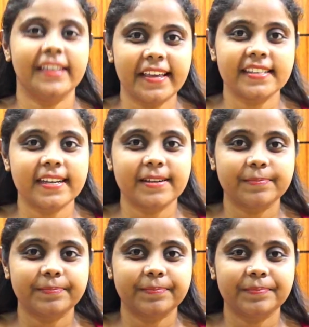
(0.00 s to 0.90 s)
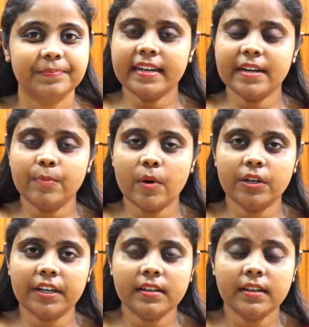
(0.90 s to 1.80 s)
থেকে যায় আর একটা
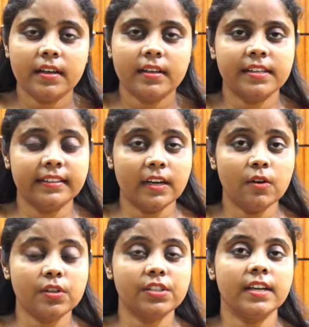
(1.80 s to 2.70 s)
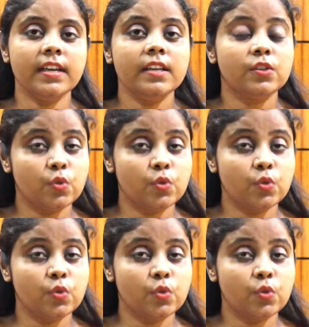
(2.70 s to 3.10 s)
ইম্পর্টেন্ট যেটা হচ্ছে